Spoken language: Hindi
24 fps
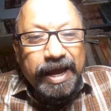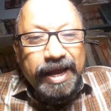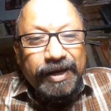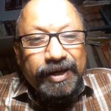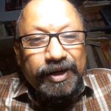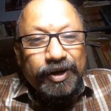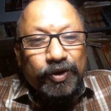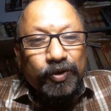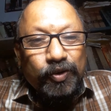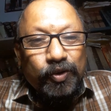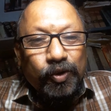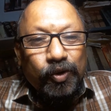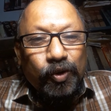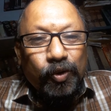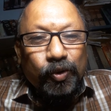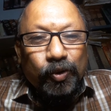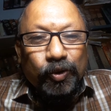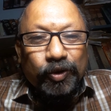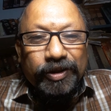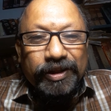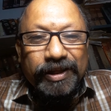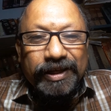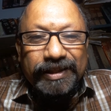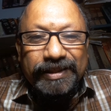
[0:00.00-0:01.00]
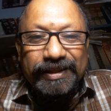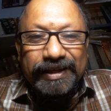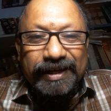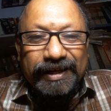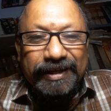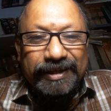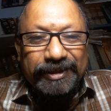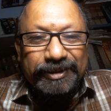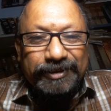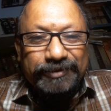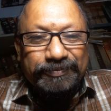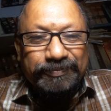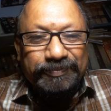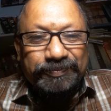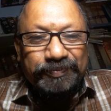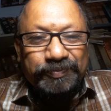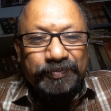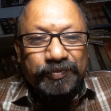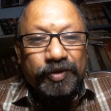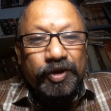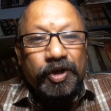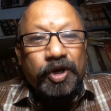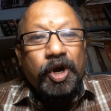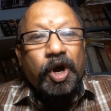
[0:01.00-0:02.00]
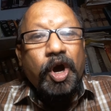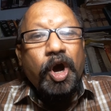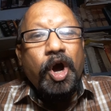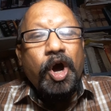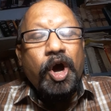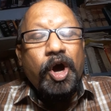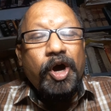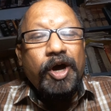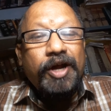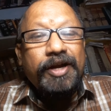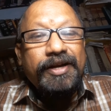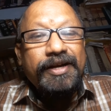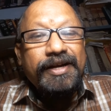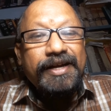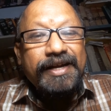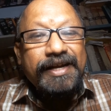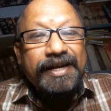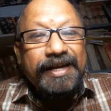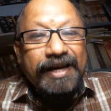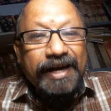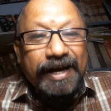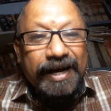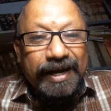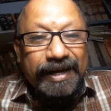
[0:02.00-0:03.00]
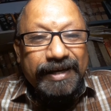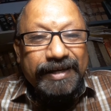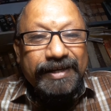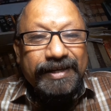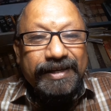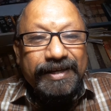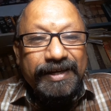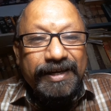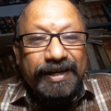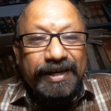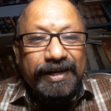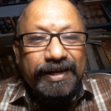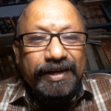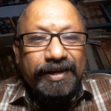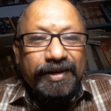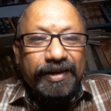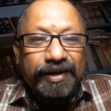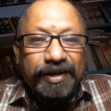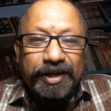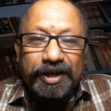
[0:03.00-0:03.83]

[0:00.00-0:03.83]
बैंक इनको लोन देता है और ना ही